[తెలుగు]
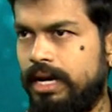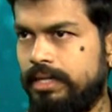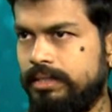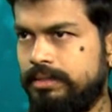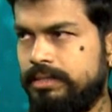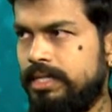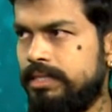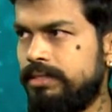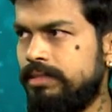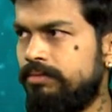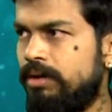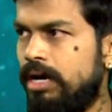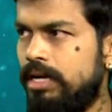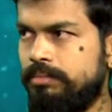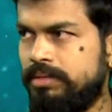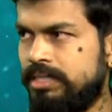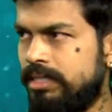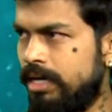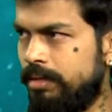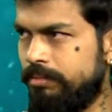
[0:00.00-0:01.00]
అయితే అది
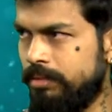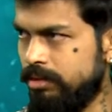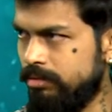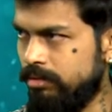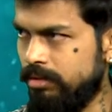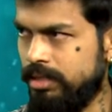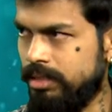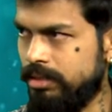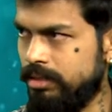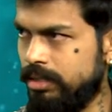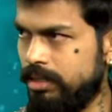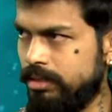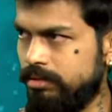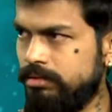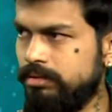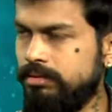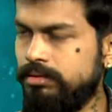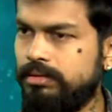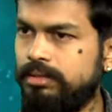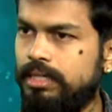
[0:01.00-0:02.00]
వాల్మీకి రామాయణంలో కథ
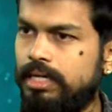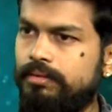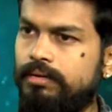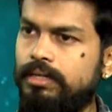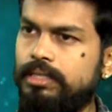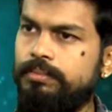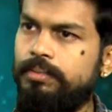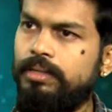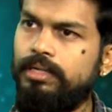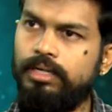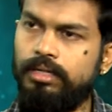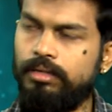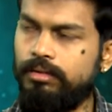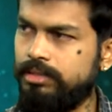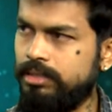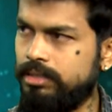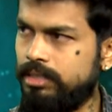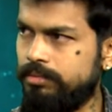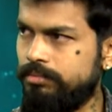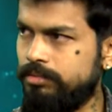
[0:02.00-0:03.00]
కాదు తర్వాత పదిహేడవ
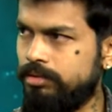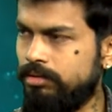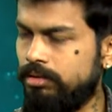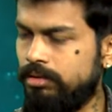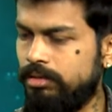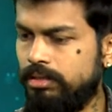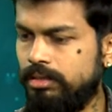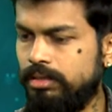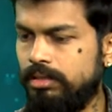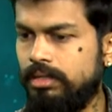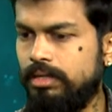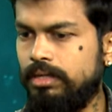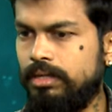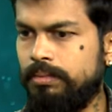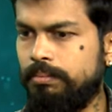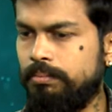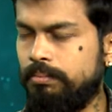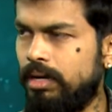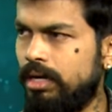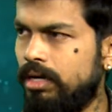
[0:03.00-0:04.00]
శతాబ్దంలో
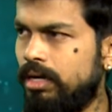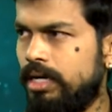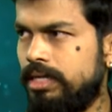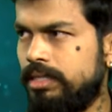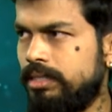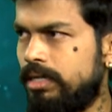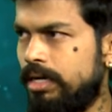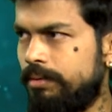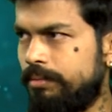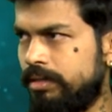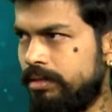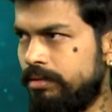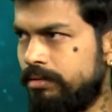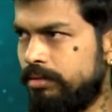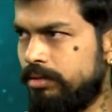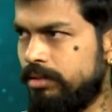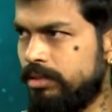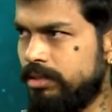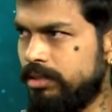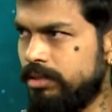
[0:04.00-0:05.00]
బెంగాలీ రామాయణం
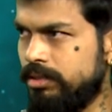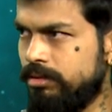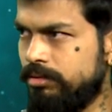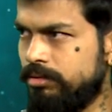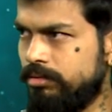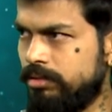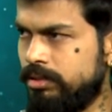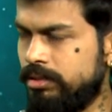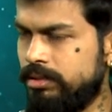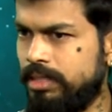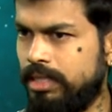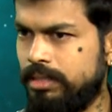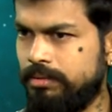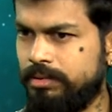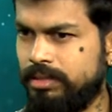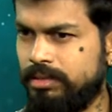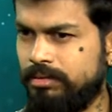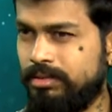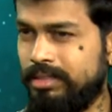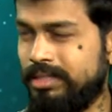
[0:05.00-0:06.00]
ఒకటి ఉంది దాని
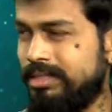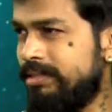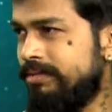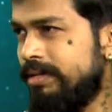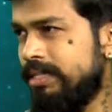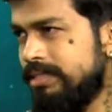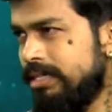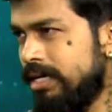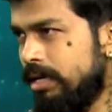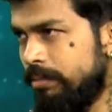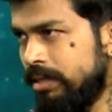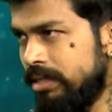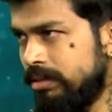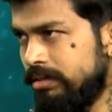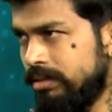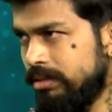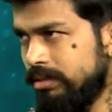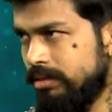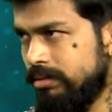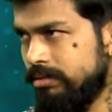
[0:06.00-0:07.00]
పేరు కృత్తివాస
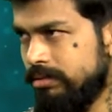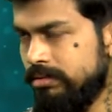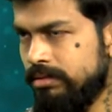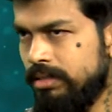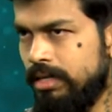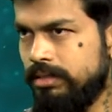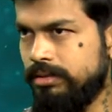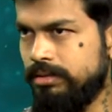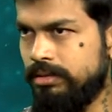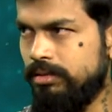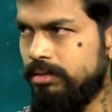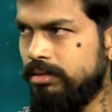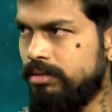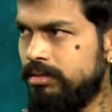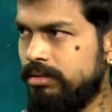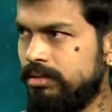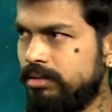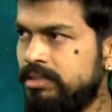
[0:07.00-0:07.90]
రామాయణం అంటారు అందులో